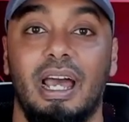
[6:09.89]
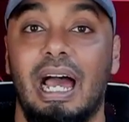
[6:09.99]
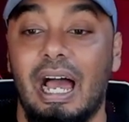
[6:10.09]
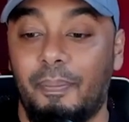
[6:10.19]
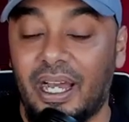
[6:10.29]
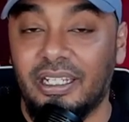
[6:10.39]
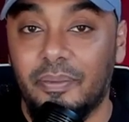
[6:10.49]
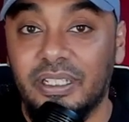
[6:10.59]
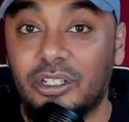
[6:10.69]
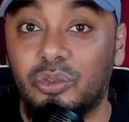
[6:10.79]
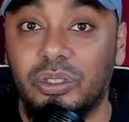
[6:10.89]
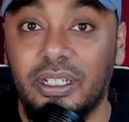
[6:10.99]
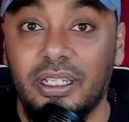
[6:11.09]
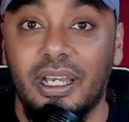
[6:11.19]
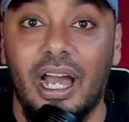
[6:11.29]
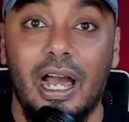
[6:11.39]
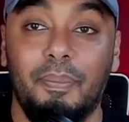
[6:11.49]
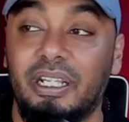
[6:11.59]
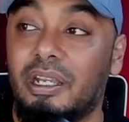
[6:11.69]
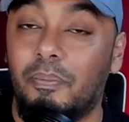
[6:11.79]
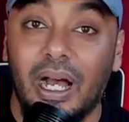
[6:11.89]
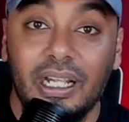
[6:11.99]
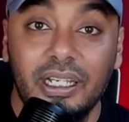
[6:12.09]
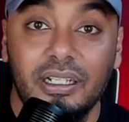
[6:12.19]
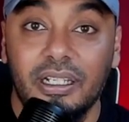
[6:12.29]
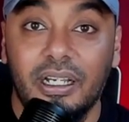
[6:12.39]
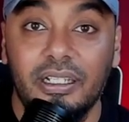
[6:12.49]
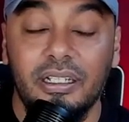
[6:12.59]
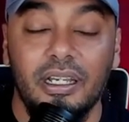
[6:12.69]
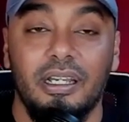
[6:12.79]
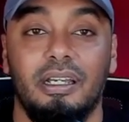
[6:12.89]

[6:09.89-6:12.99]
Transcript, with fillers: Apakah dia minta cuti? Apa dia balik ke negerinya?